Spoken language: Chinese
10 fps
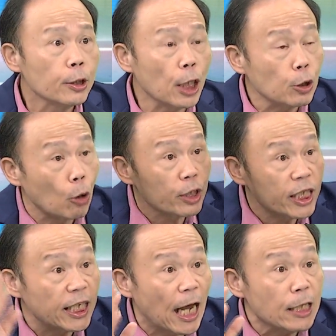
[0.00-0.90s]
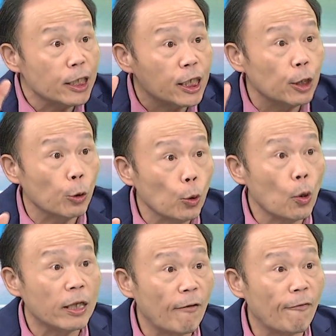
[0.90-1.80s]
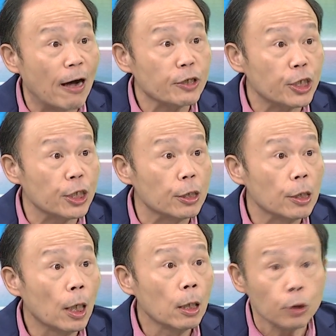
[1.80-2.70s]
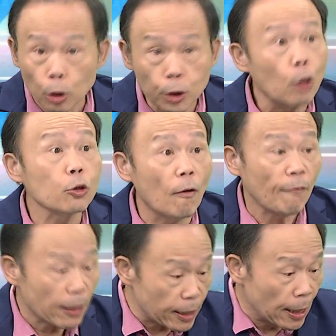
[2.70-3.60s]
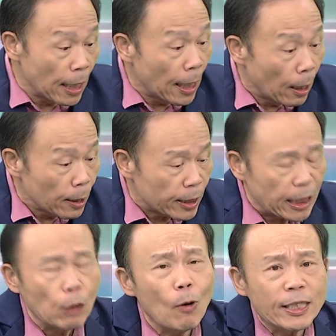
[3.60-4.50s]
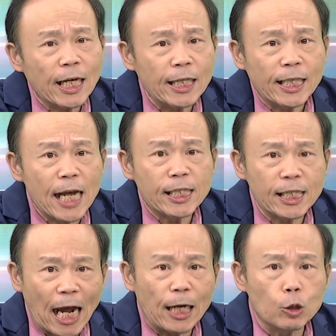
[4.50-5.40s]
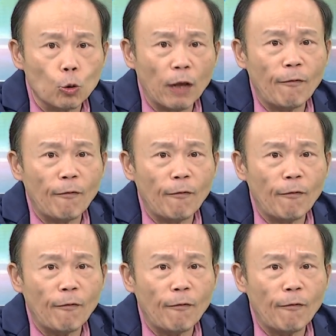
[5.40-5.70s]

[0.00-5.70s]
这种前置舆论的方式，就是用这种方式。请问这个电视台的处理